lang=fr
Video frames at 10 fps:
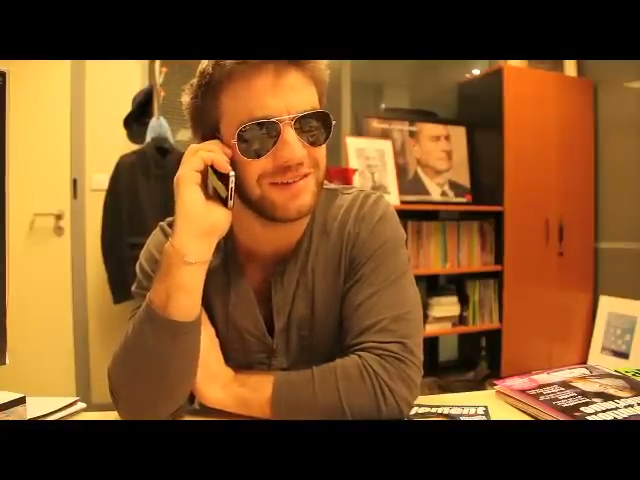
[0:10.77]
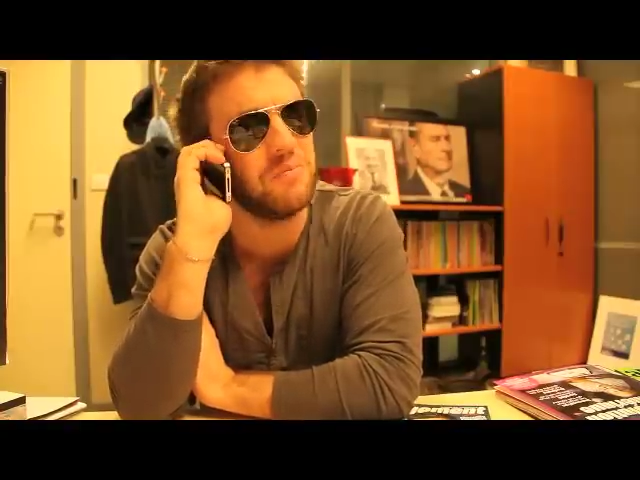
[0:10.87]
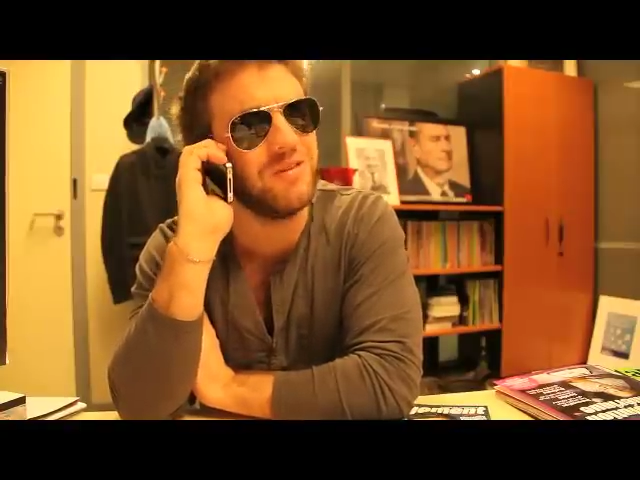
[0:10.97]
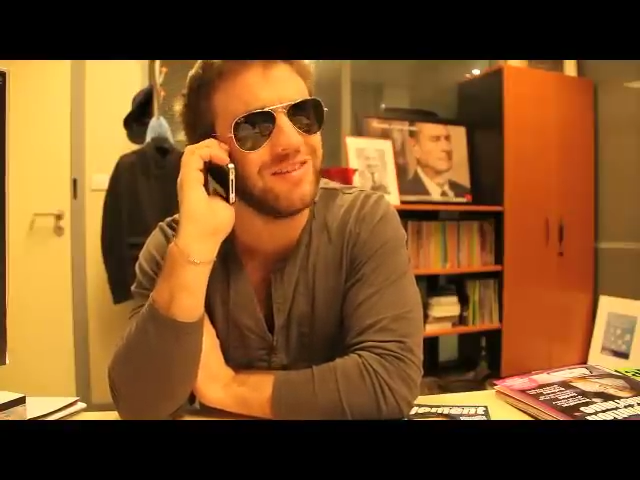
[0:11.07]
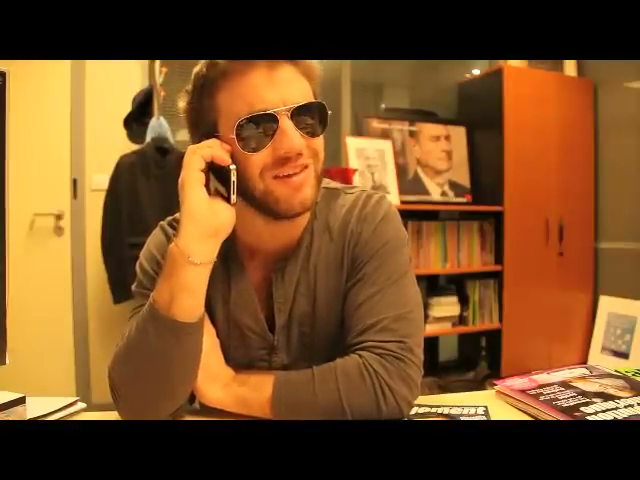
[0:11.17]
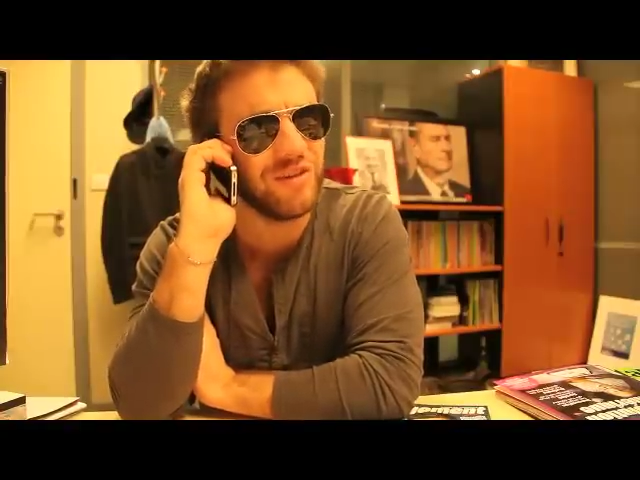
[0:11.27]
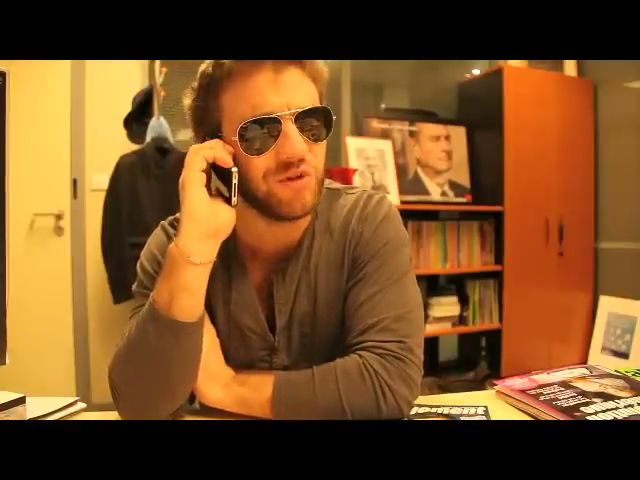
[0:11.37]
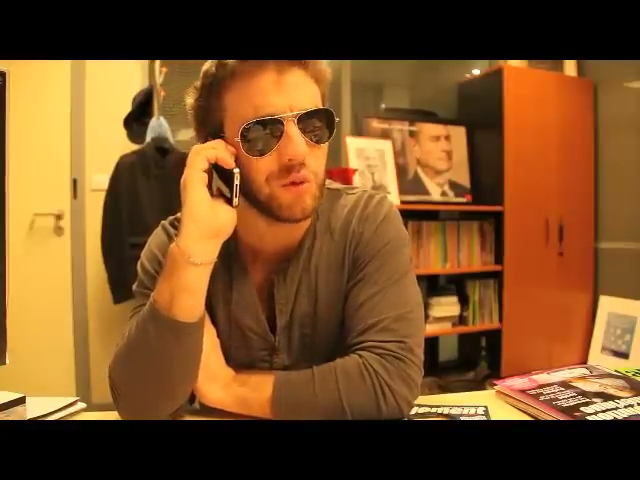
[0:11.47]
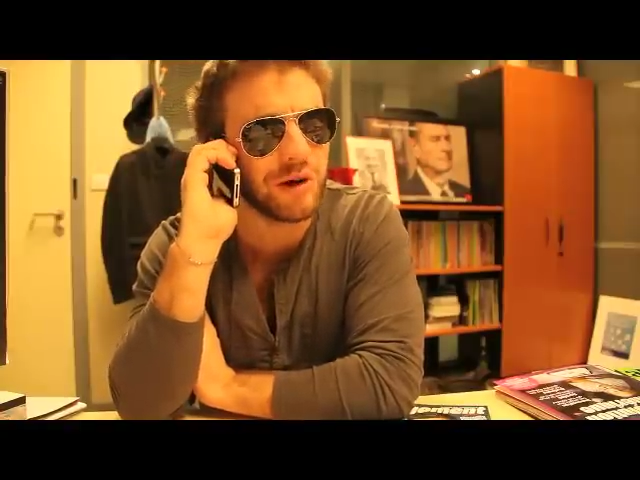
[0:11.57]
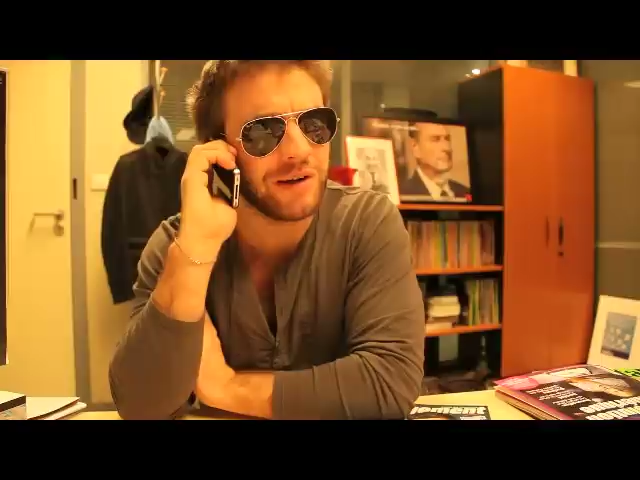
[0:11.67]
Petite
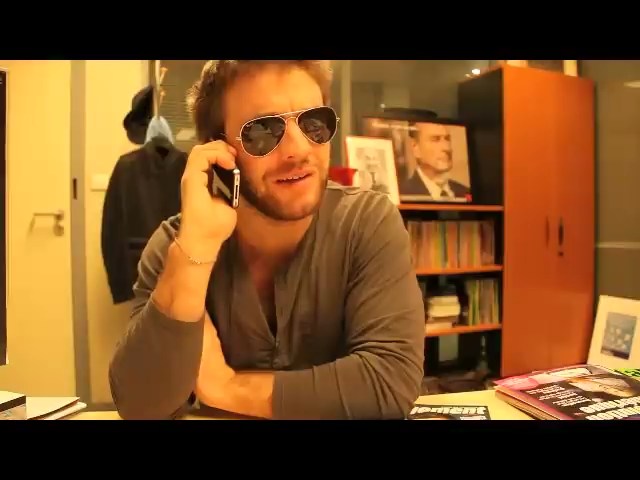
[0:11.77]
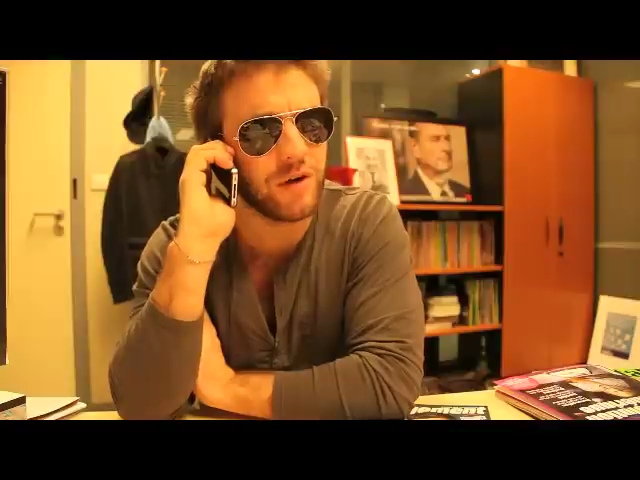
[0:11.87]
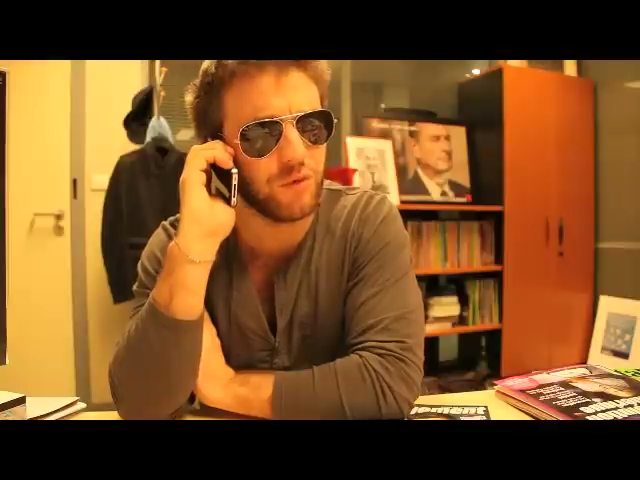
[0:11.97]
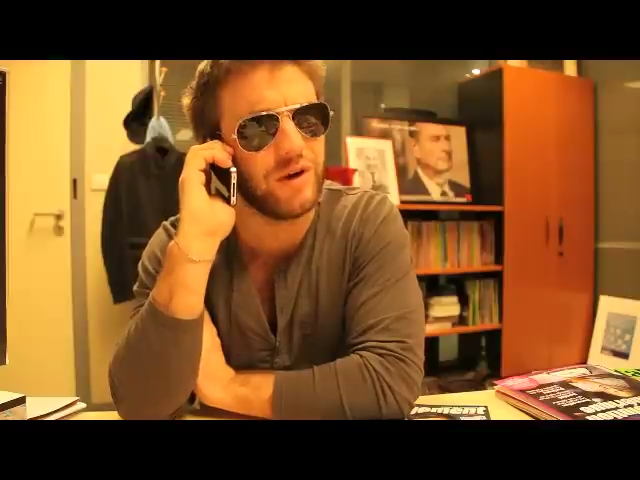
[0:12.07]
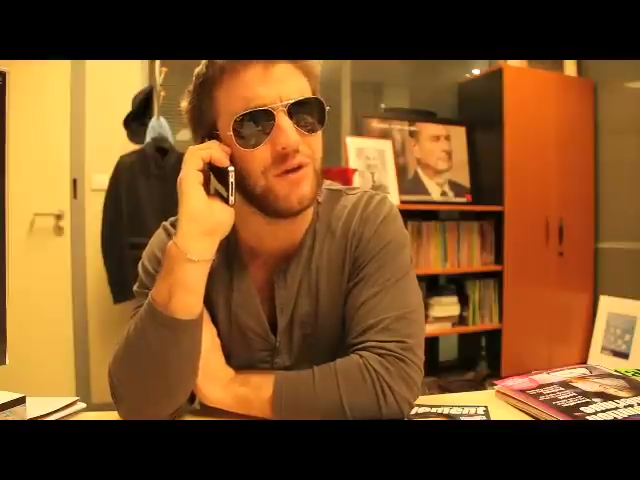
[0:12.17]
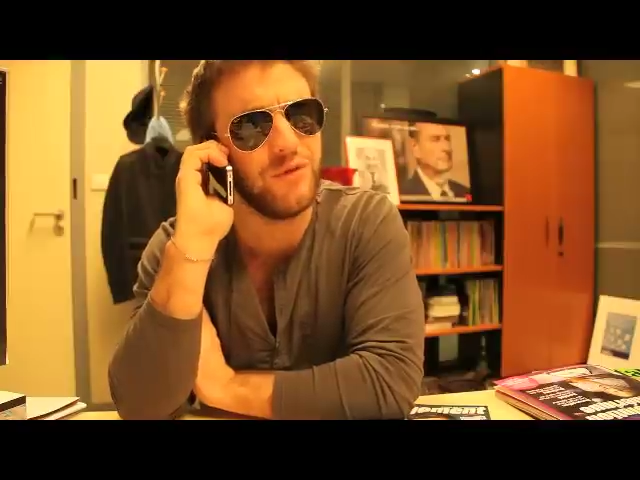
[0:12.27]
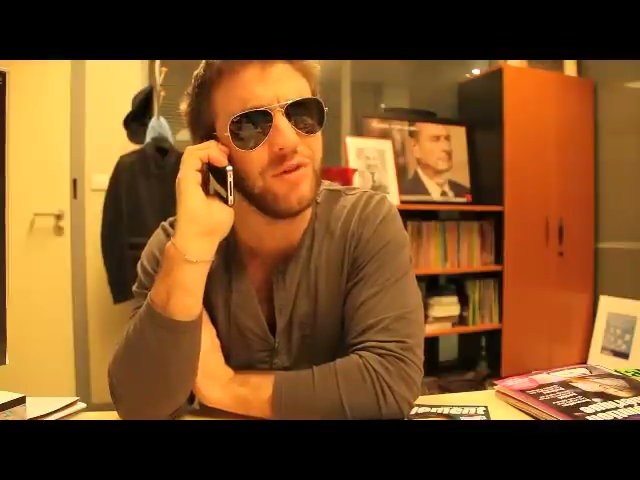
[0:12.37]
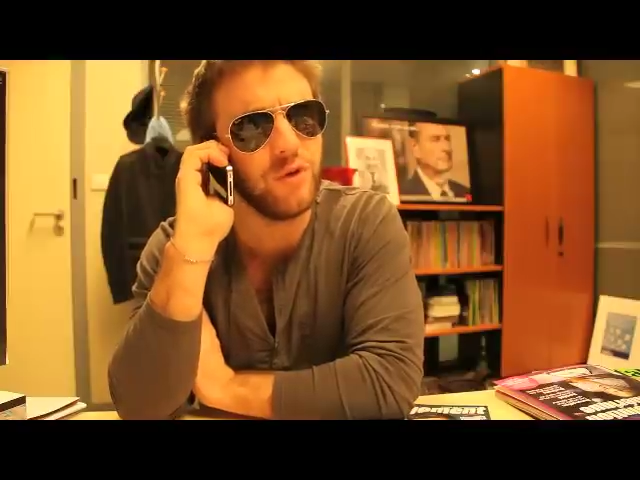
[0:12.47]
question là. Vous la faites